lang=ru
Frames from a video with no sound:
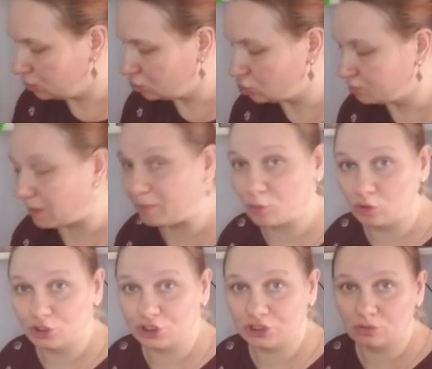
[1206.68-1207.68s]
Ну, тут
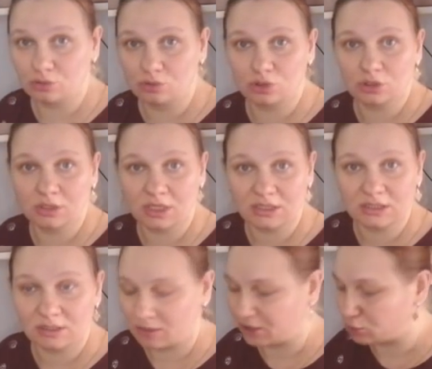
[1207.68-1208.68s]
попроще. Тут уж раз
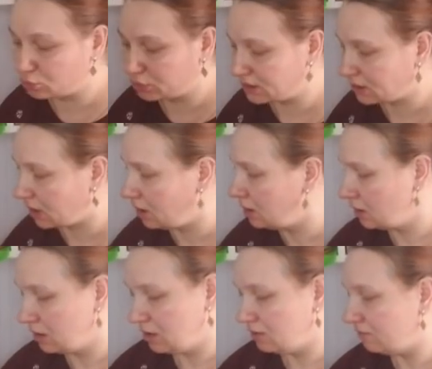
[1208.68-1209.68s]
таблетку достал,
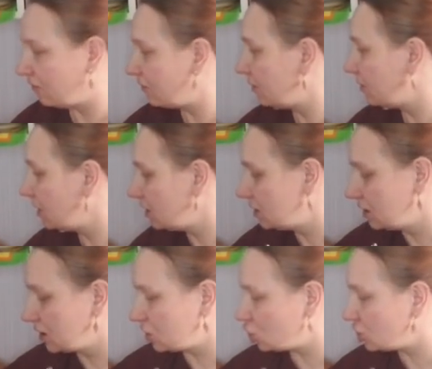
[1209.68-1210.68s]
во время
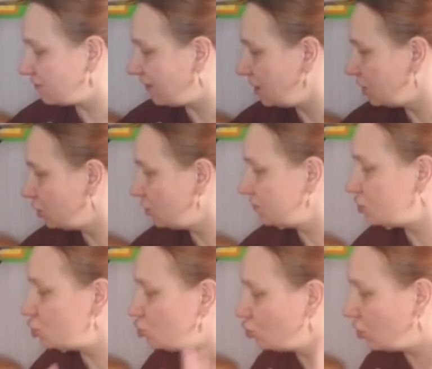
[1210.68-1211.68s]
еды разжевал ее и
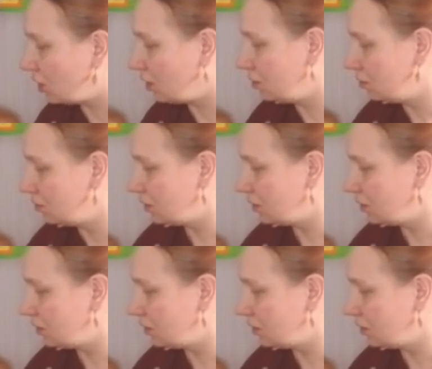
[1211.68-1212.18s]
все.